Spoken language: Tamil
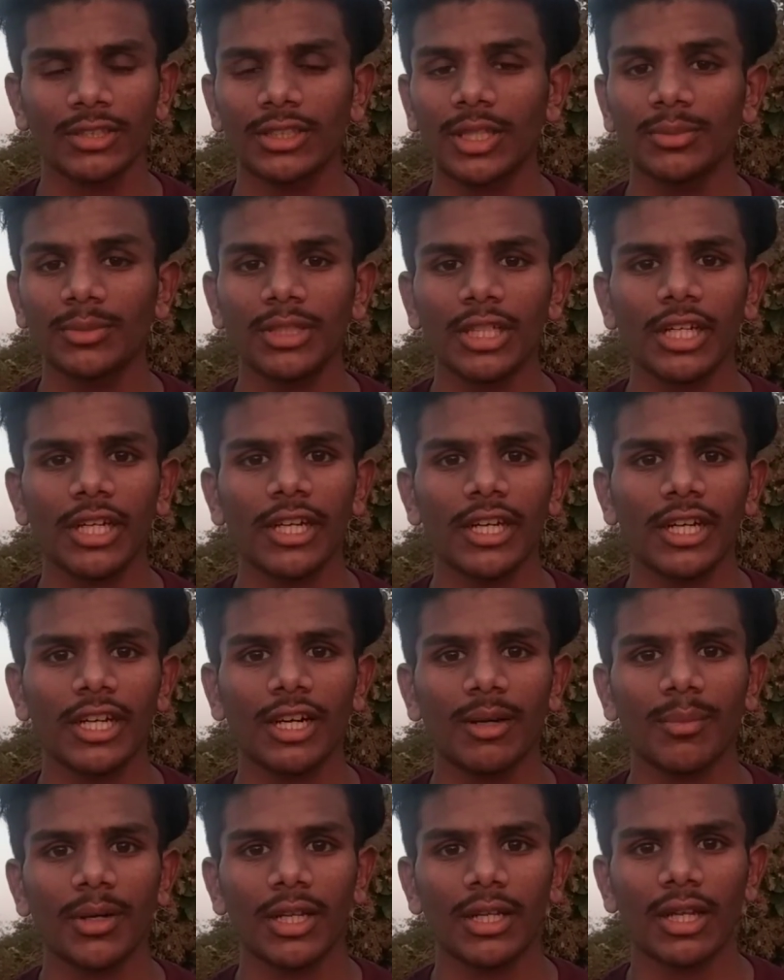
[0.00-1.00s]
சப்ஜெக்ட்லேயும்
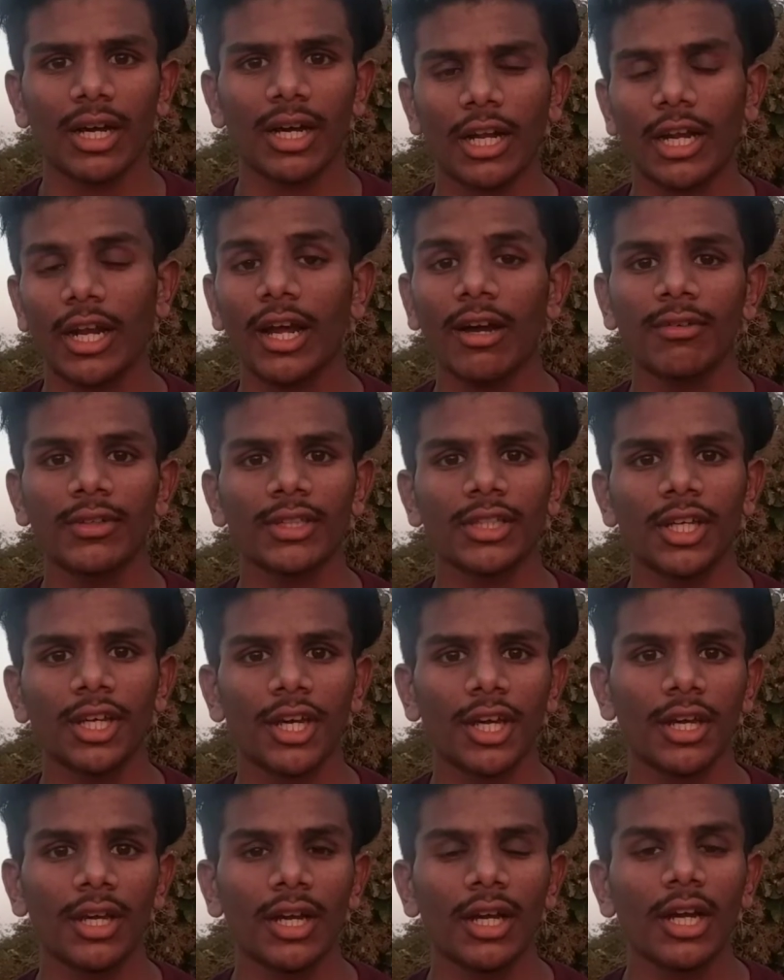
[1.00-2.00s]
இருக்கிற மாதிரி நல்லா வந்து
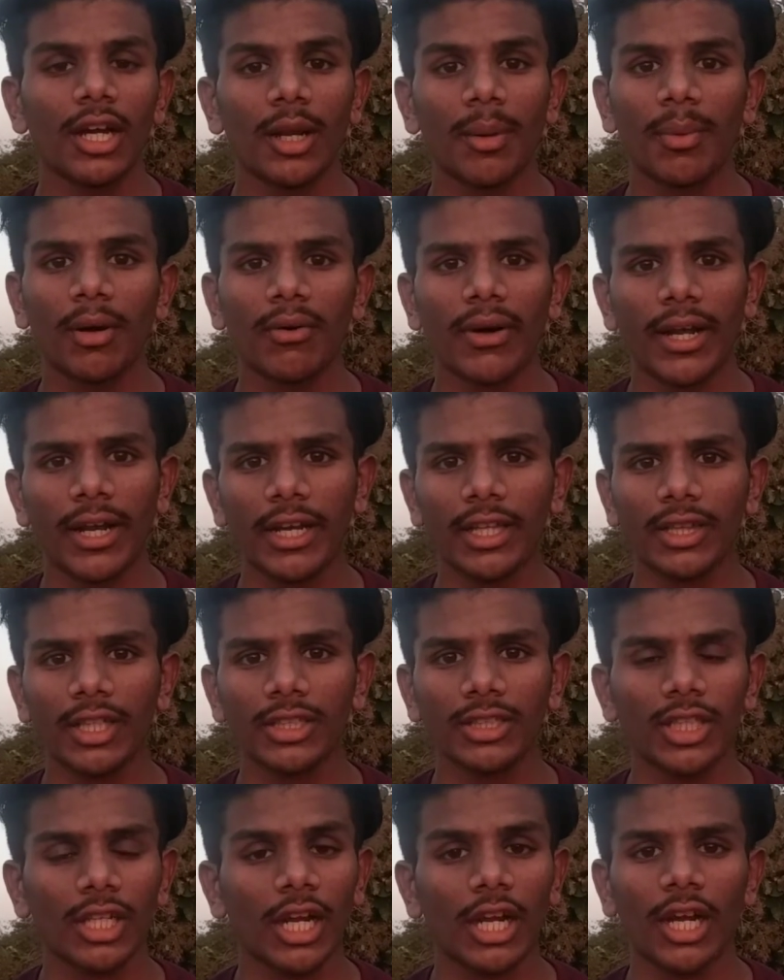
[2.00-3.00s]
நம்ம வரைய
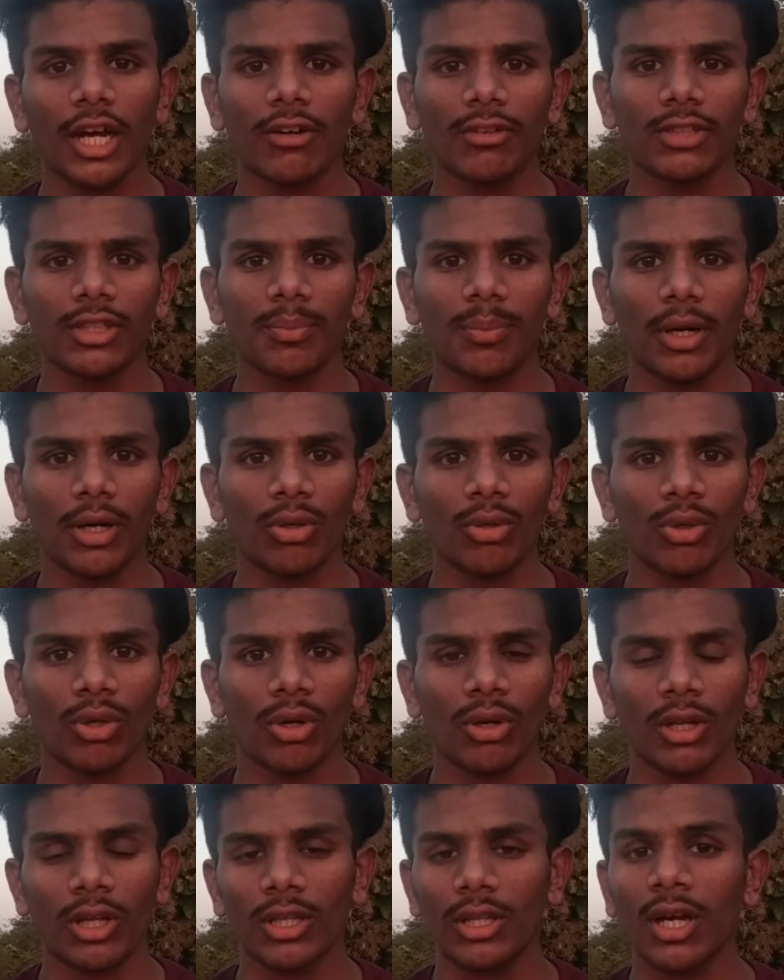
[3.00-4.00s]
தெரிஞ்சு நல்லா வந்து
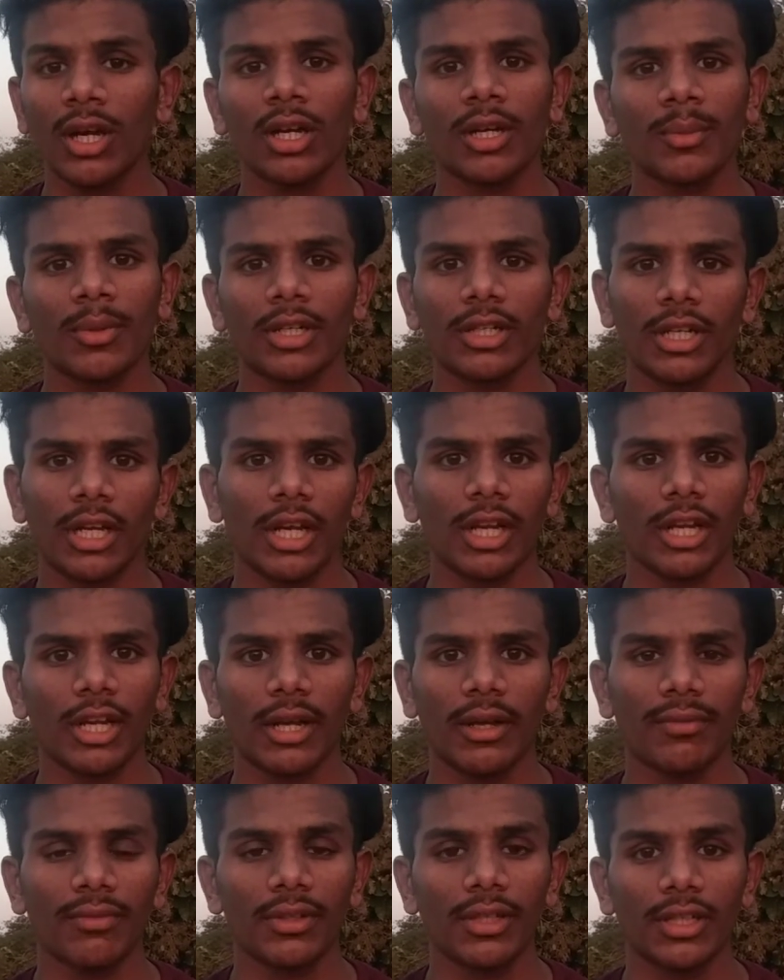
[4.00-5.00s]
பண்ணணும்னா தான் நமக்கு நல்ல
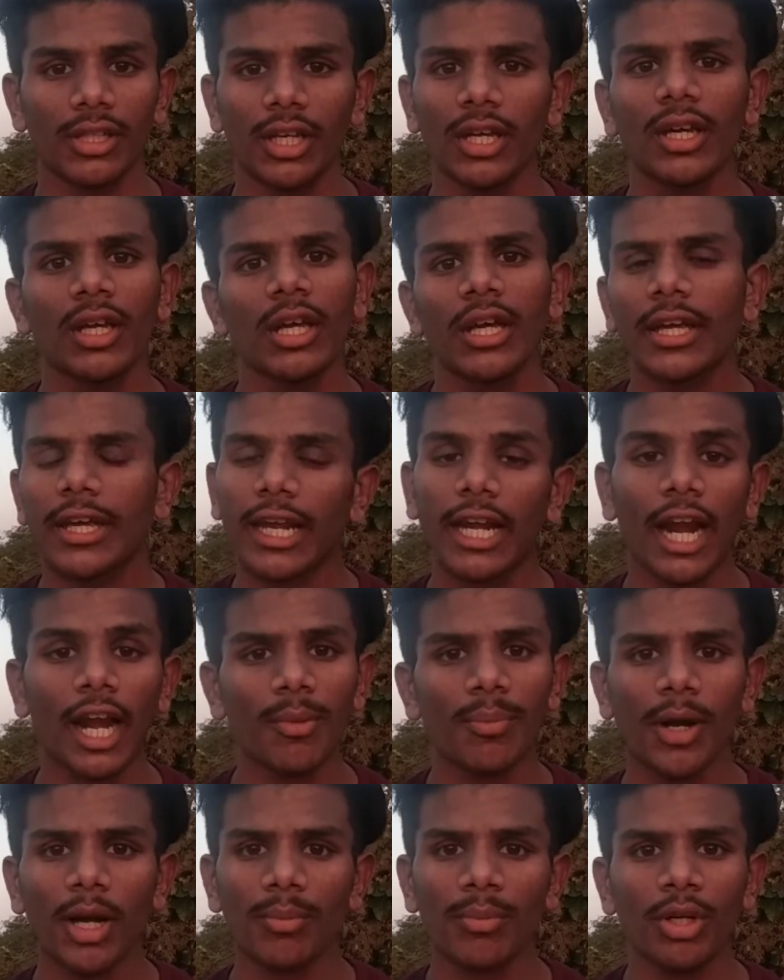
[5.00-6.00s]
லைஃப் இருக்குது எல்லா
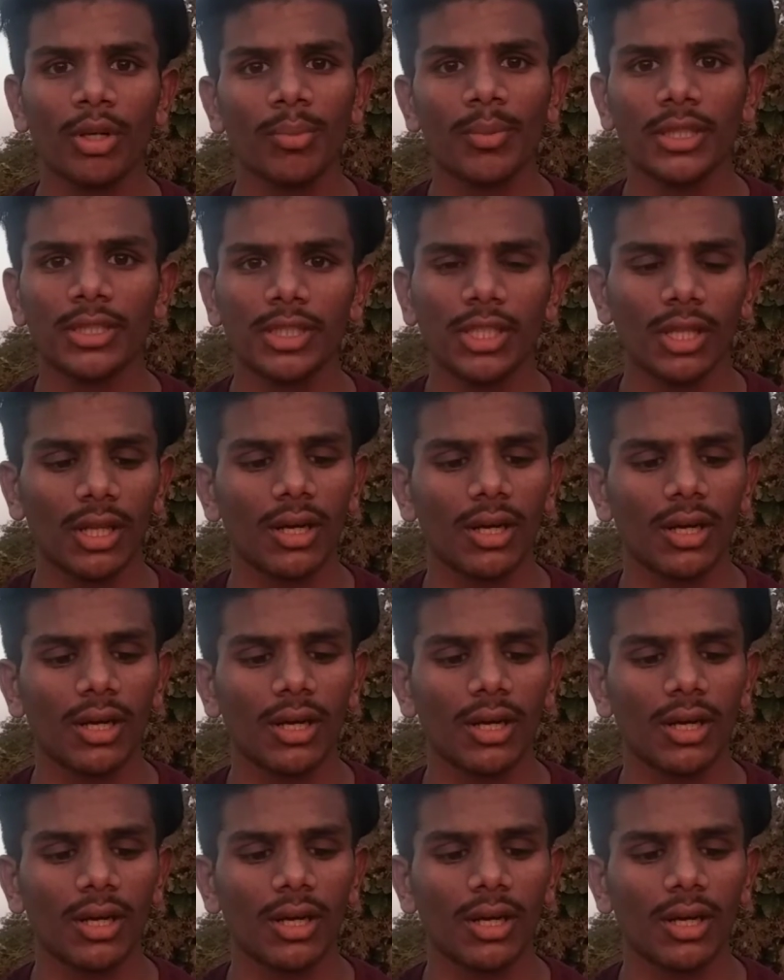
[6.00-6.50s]
டிபார்ட்மெண்ட்டும் பெஸ்ட்டு